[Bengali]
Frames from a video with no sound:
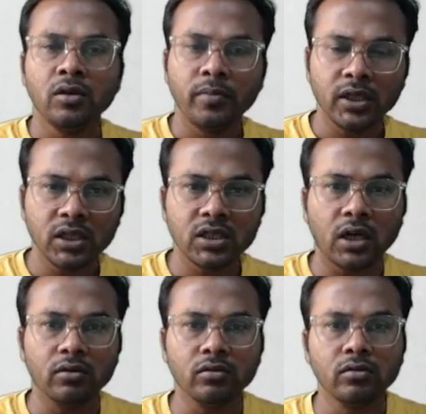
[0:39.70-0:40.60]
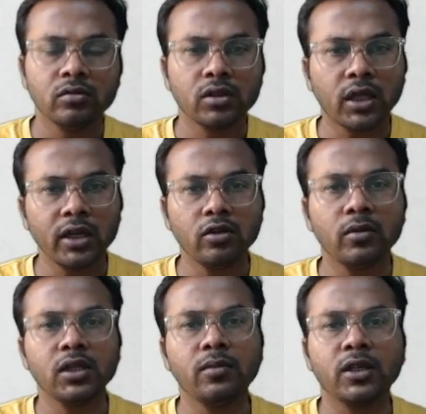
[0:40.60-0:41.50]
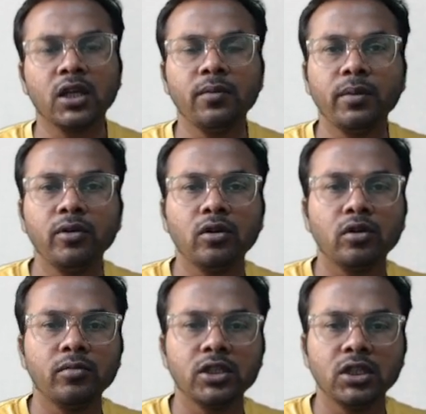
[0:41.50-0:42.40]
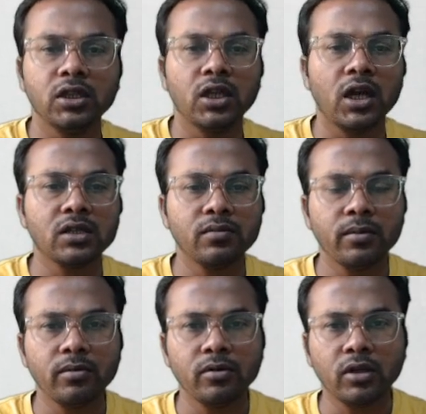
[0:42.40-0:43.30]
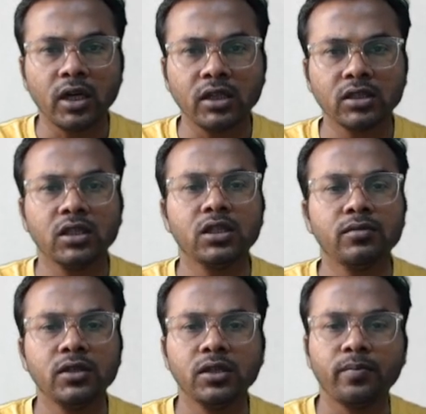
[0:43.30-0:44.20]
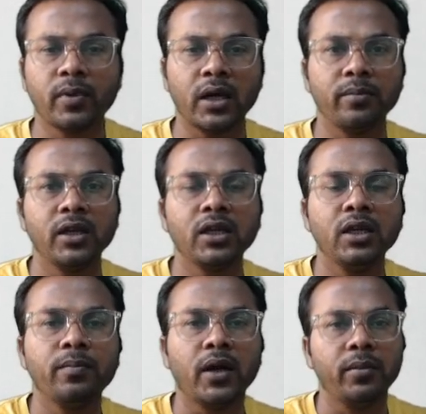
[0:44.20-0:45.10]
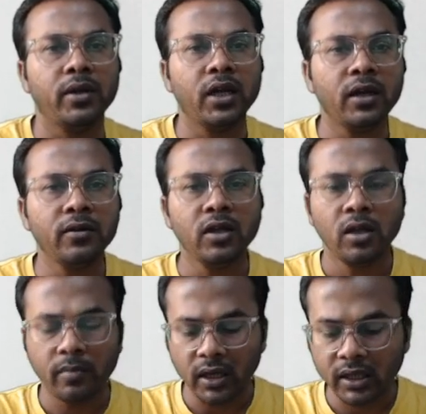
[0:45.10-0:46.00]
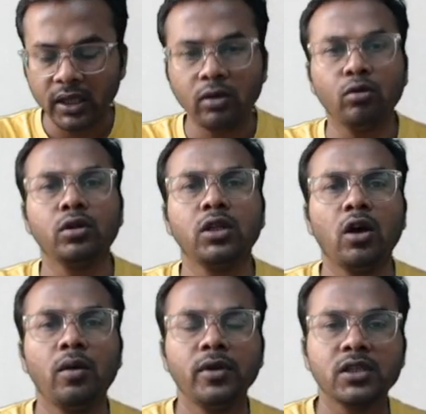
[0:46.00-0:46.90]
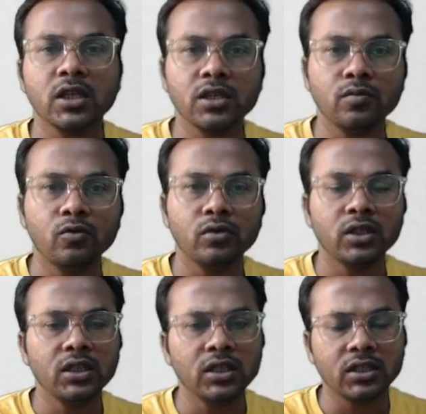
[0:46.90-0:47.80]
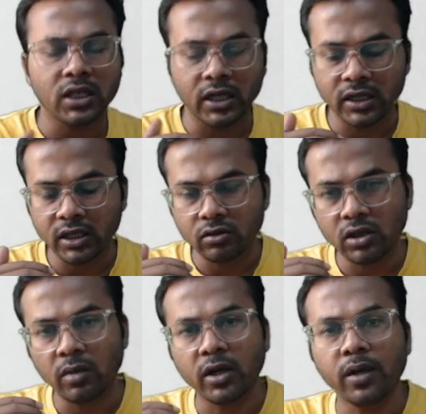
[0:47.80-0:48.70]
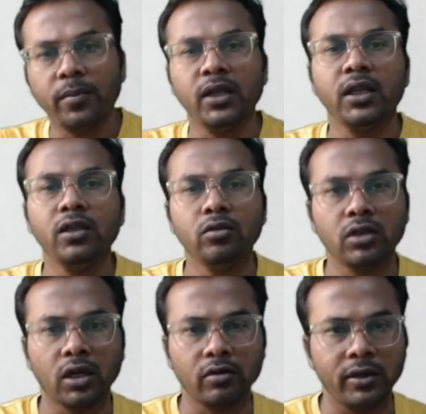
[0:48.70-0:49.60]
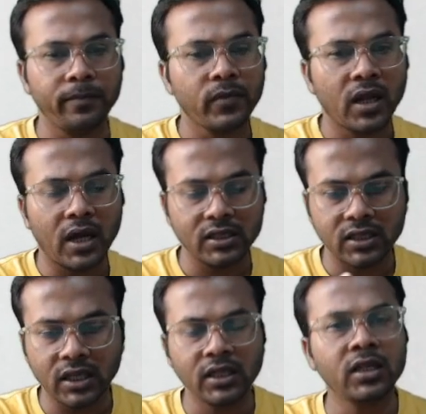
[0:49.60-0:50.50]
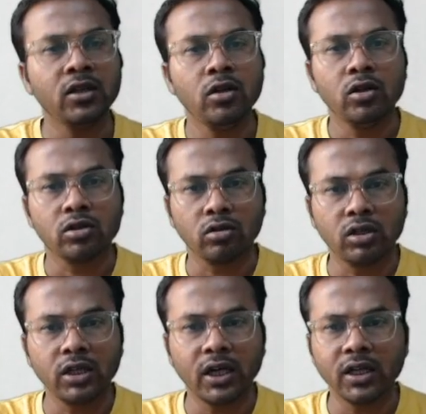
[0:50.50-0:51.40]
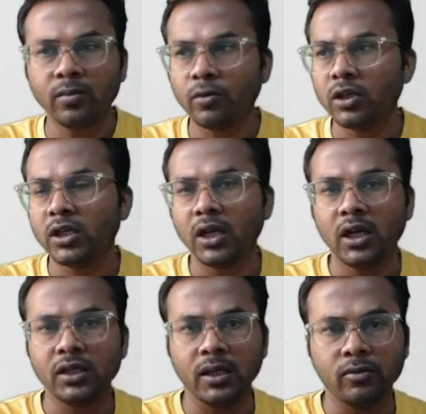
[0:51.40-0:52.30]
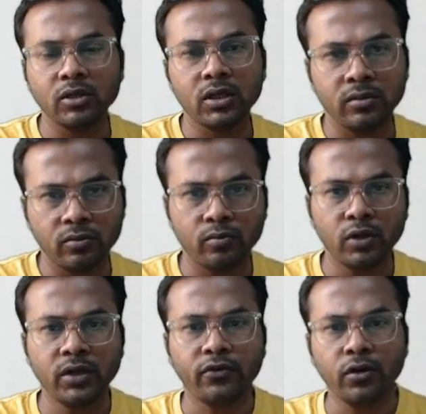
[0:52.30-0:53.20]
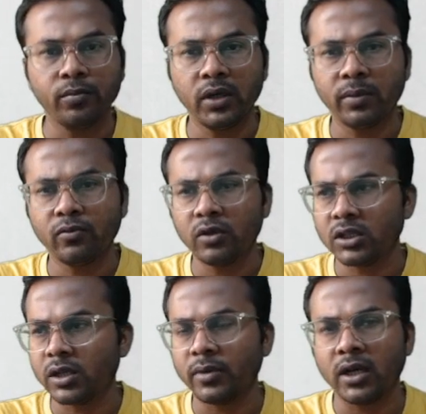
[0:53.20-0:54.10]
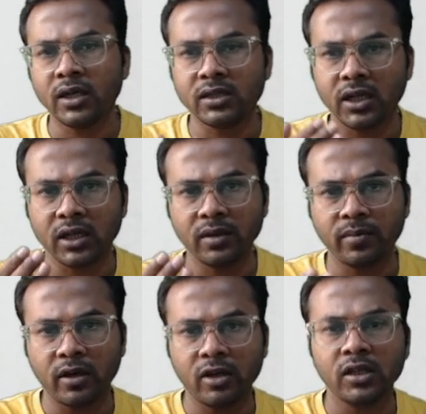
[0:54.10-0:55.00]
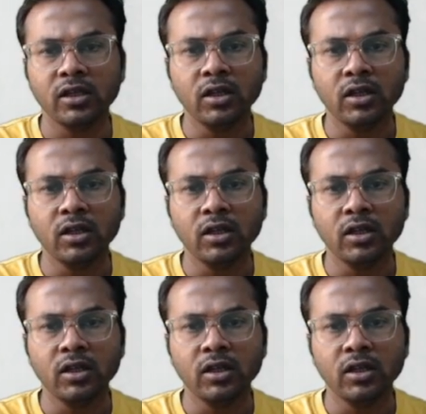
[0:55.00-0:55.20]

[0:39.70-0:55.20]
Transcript: পেতে চাও তাই তোমাদের মাথায় বিভিন্ন রকমের চিন্তা আসবে বিভিন্ন টেনশন আসবে যে পারবে কি পারবে না বা কি করতে হবে শেষ মুহূর্তে যে চাকরিটা যদি আমাকে পেতেই হয় তাহলে আর যাদের সত্যিকারের পরীক্ষা দেব বলে ফর্ম ফিল আপ করেছে বা চাকরি পাওয়ার